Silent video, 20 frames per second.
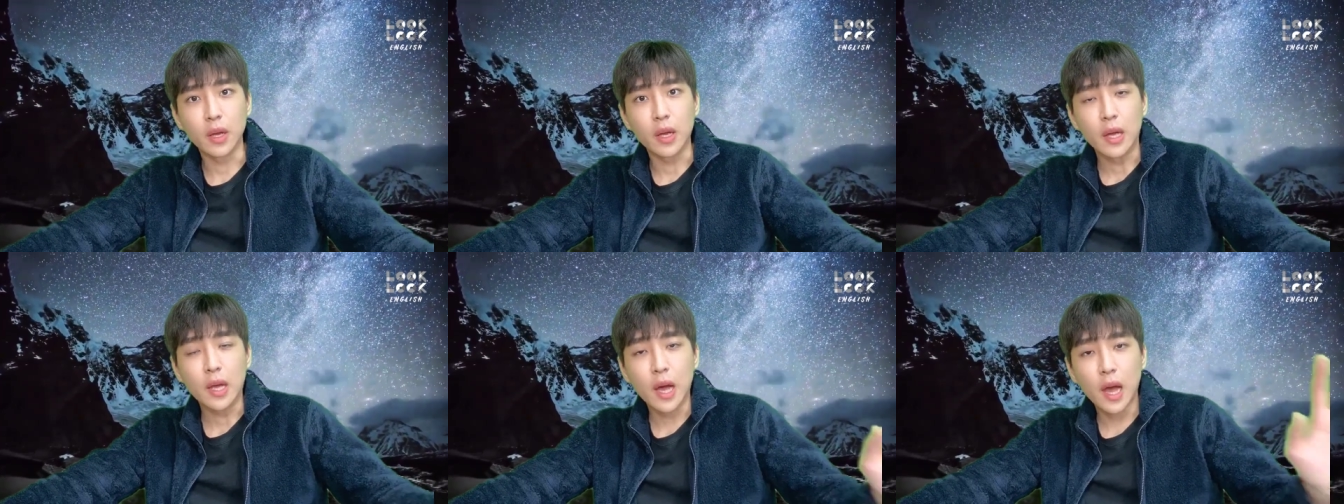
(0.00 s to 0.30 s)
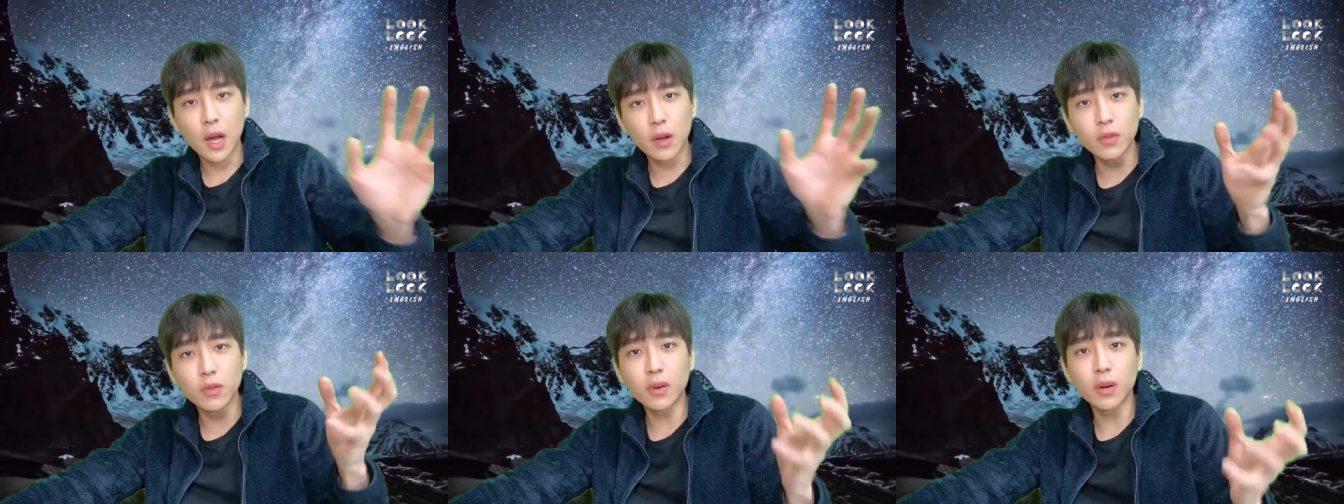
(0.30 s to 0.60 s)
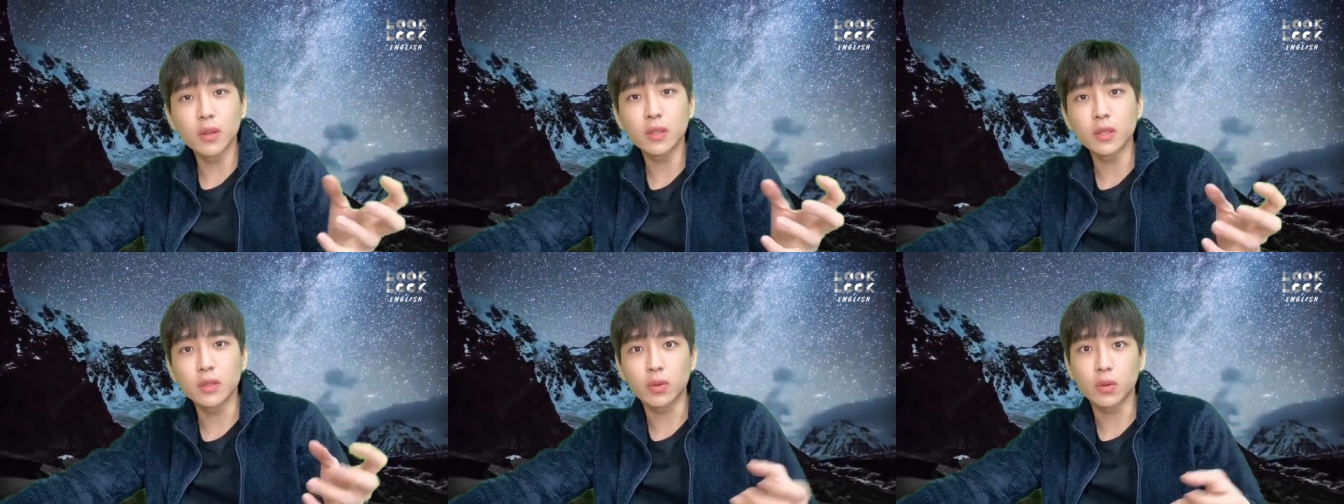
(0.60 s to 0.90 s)

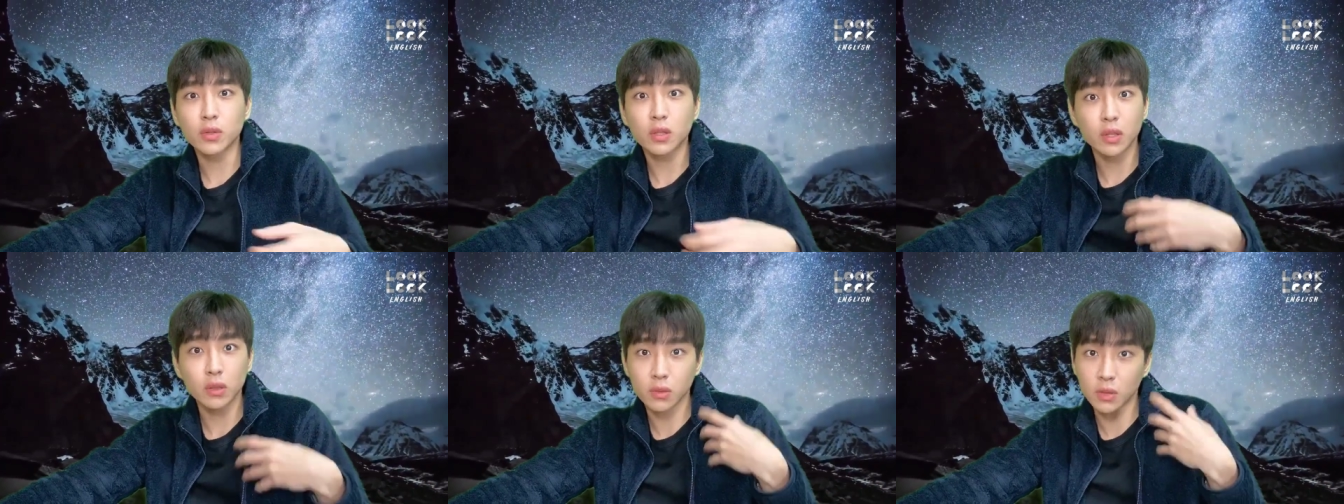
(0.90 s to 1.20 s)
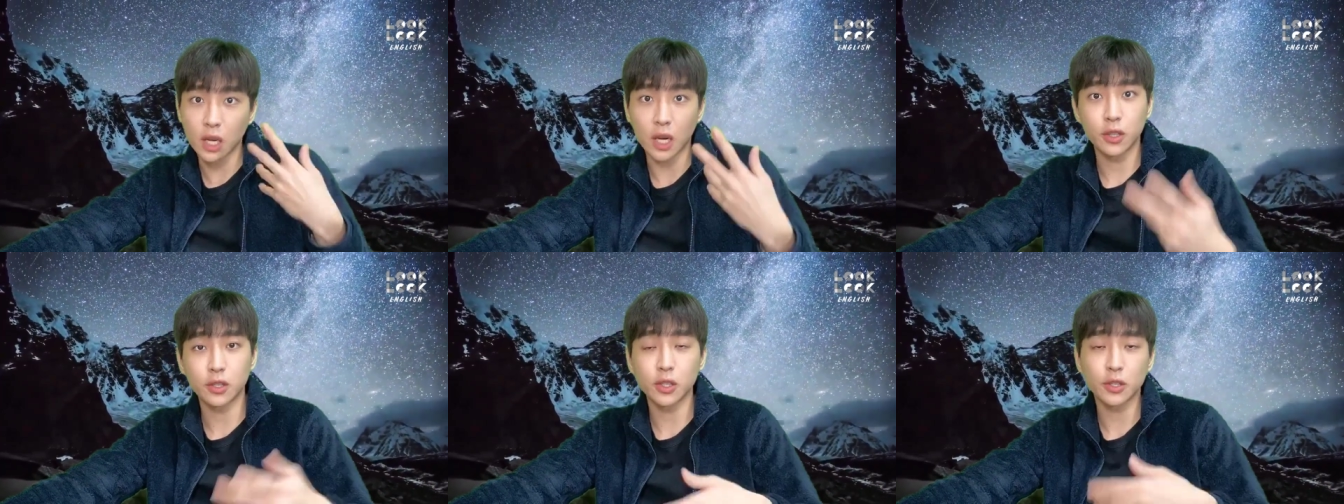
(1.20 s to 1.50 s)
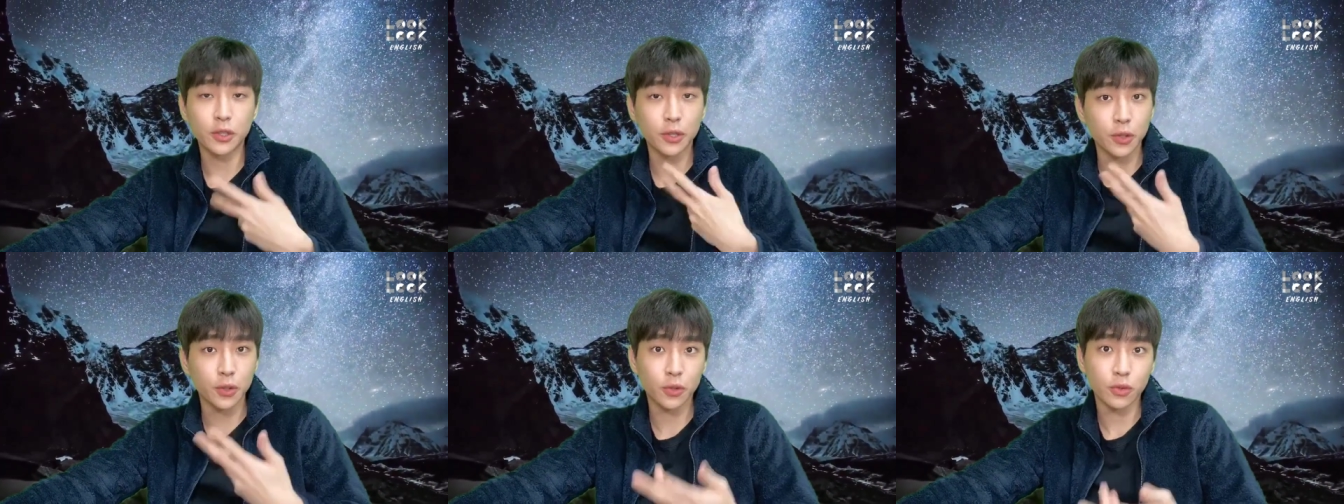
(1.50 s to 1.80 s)
한국어는 솔직히 좀
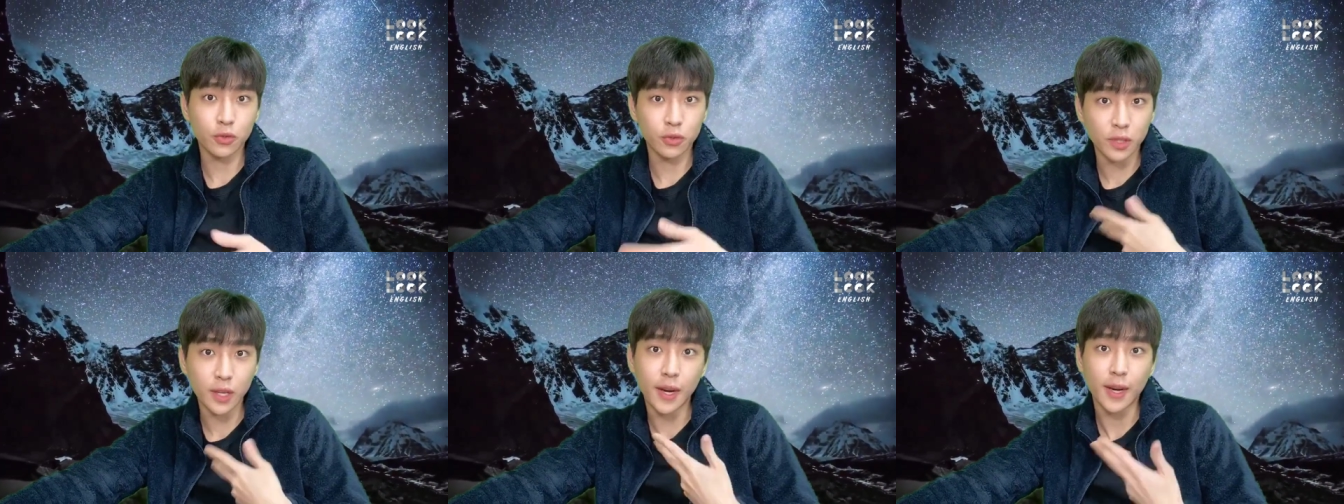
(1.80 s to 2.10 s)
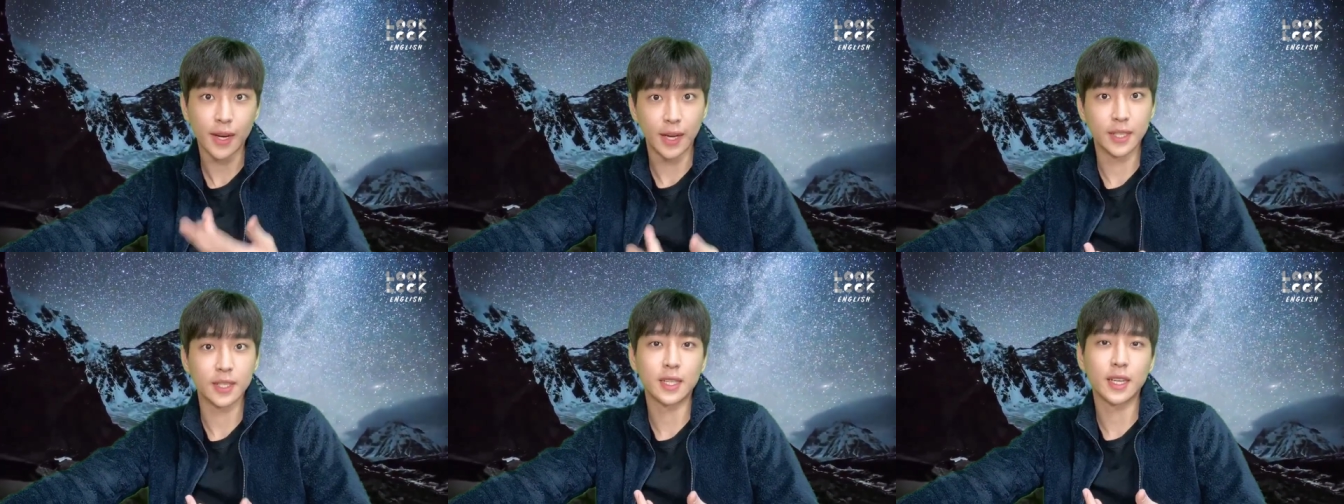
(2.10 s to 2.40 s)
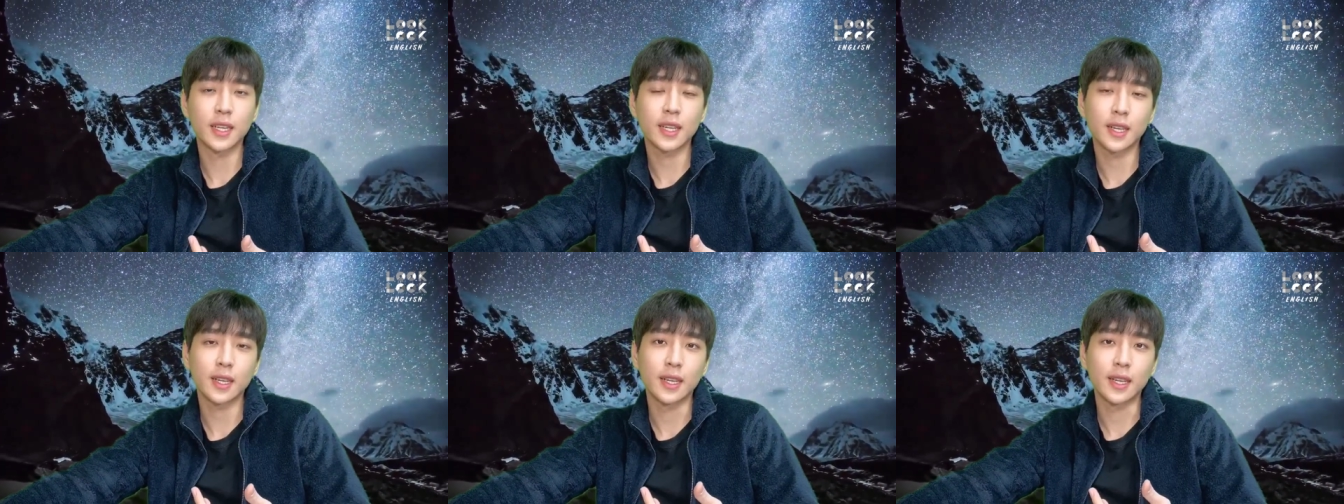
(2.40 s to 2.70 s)
자유자재로 구사가
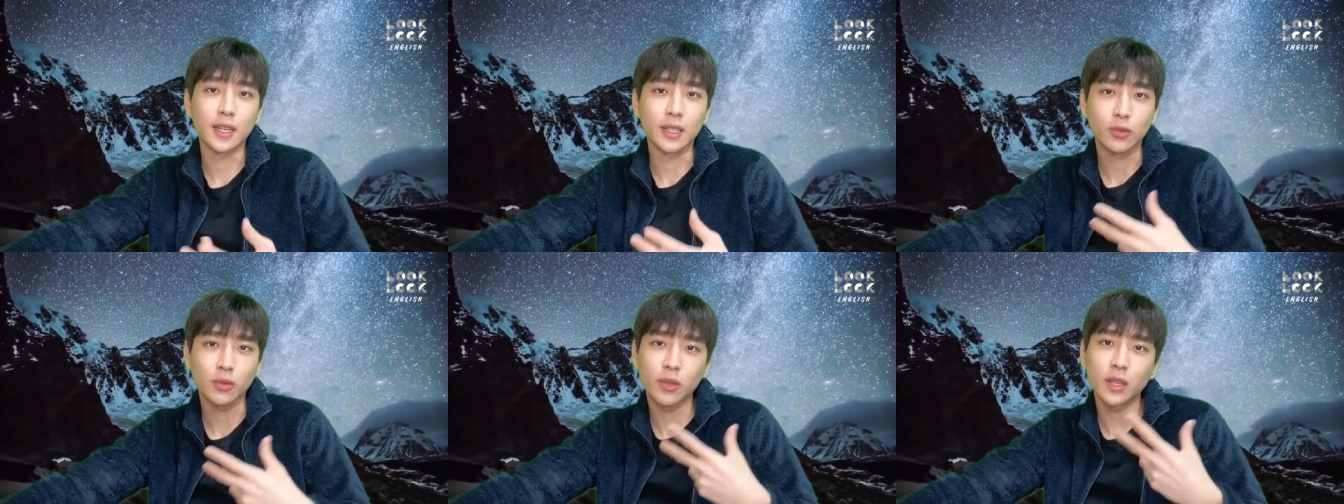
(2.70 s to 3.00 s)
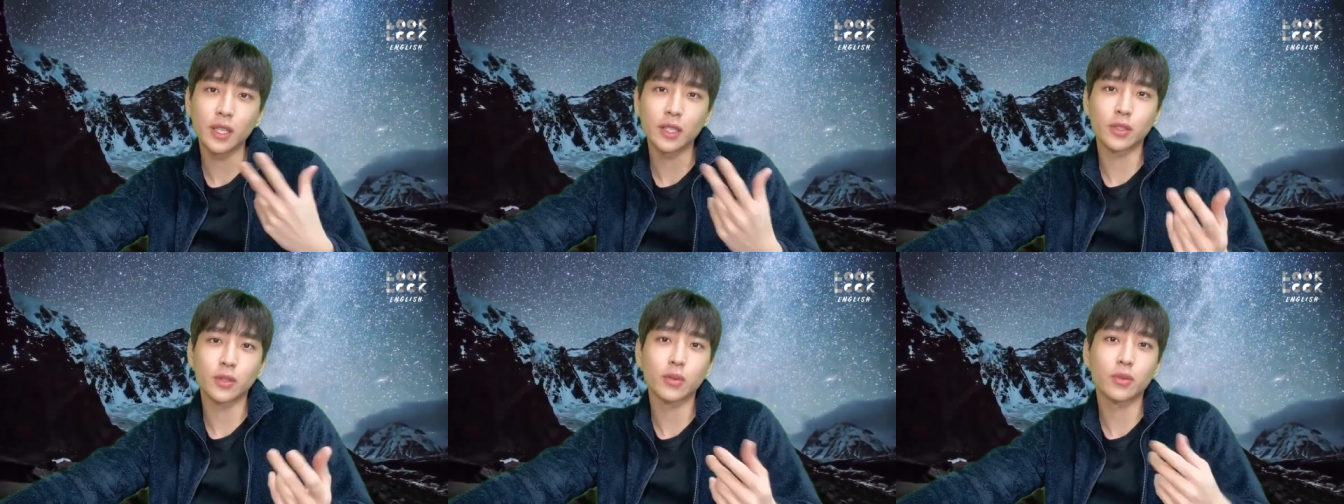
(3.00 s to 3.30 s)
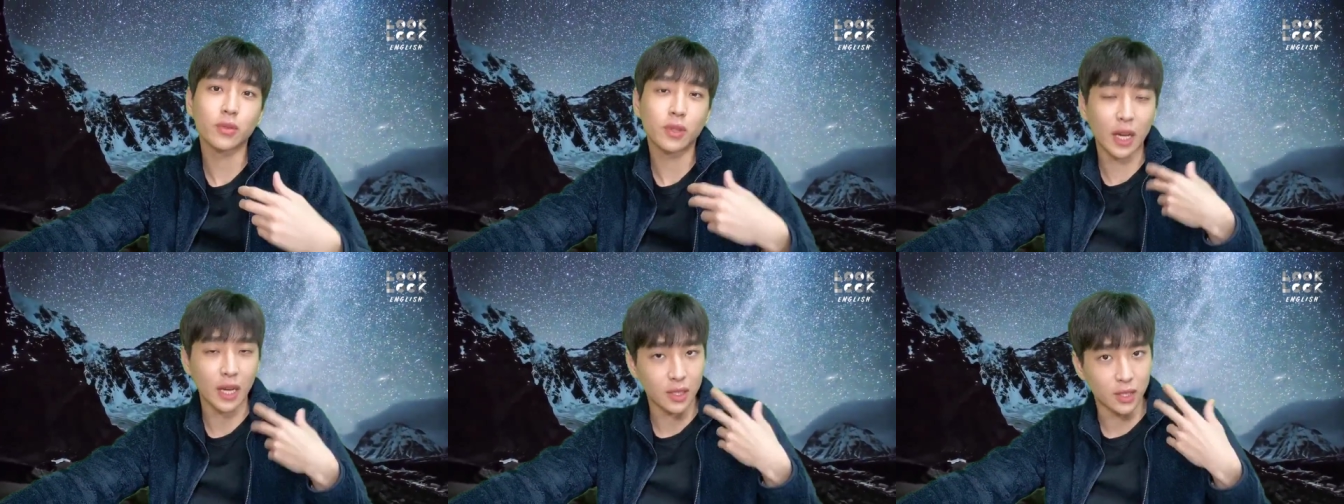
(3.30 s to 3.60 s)
가능하니까 쪼가 있어도
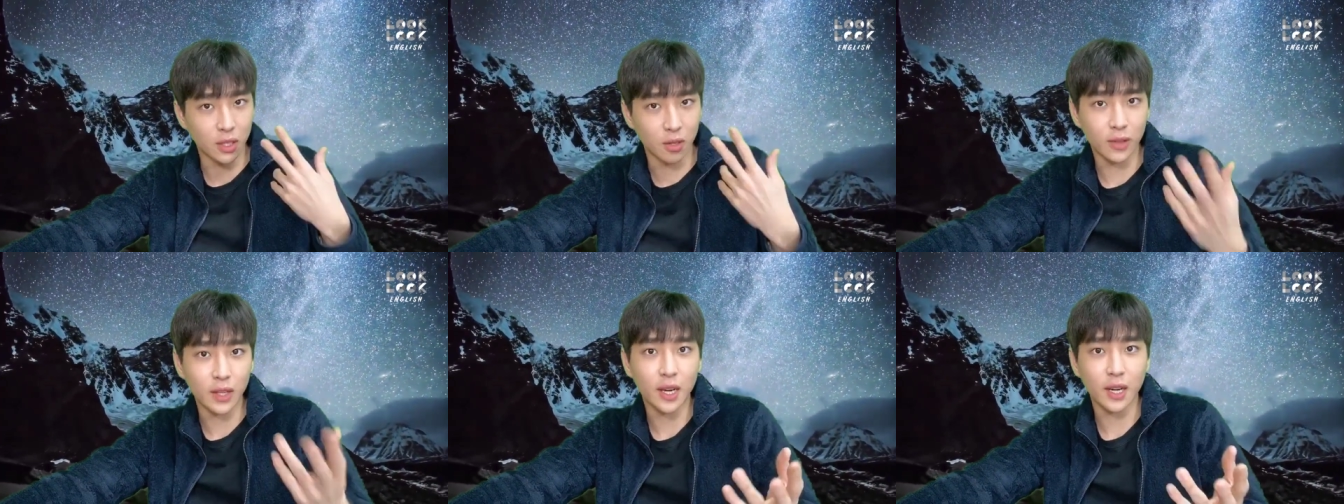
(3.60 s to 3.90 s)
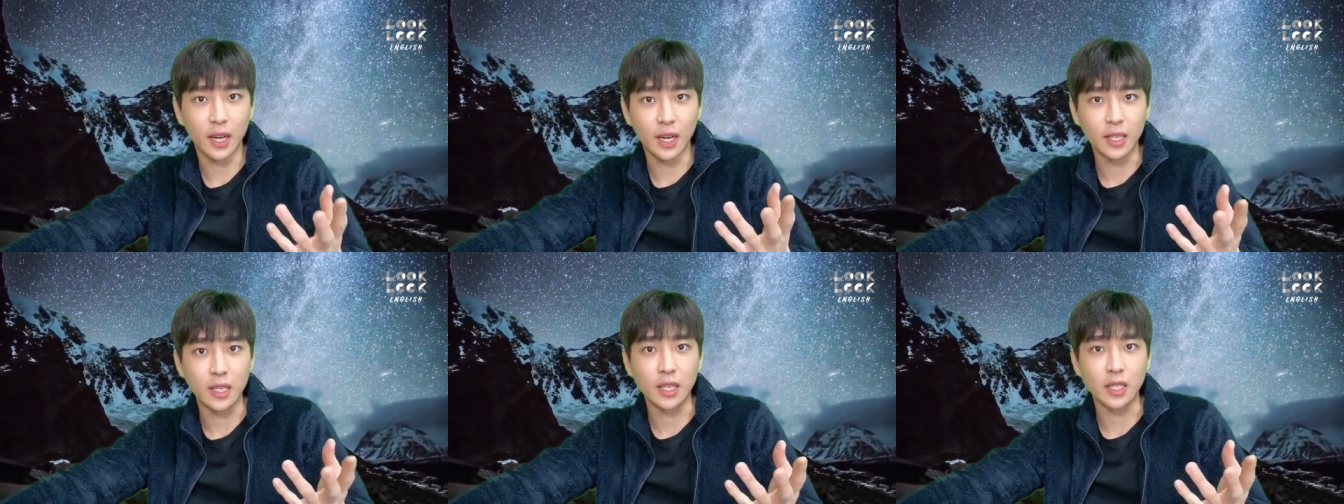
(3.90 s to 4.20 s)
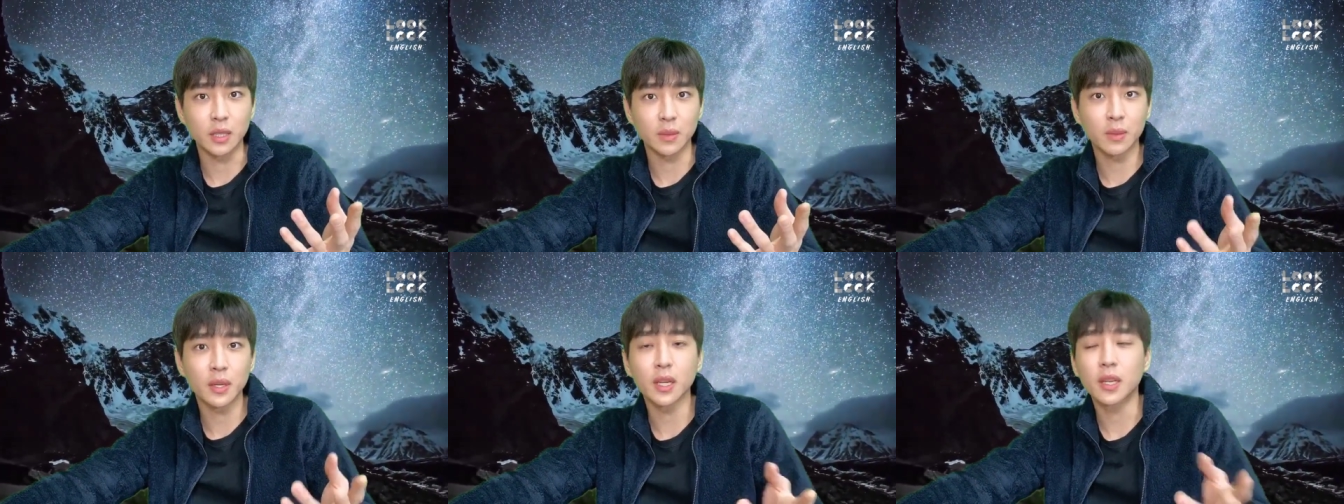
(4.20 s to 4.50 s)
다 전달이 가능하지만